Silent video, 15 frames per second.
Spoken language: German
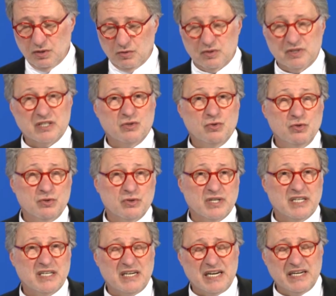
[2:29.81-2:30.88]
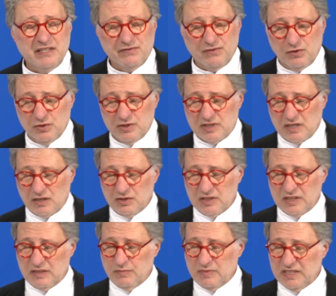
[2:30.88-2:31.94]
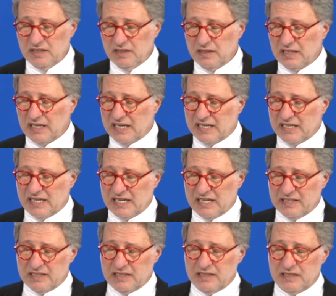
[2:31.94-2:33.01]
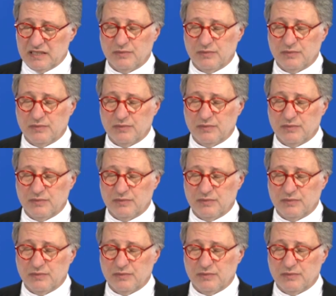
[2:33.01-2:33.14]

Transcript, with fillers: und der kulturelle Einfluss aus dem inneren Kleinasiens,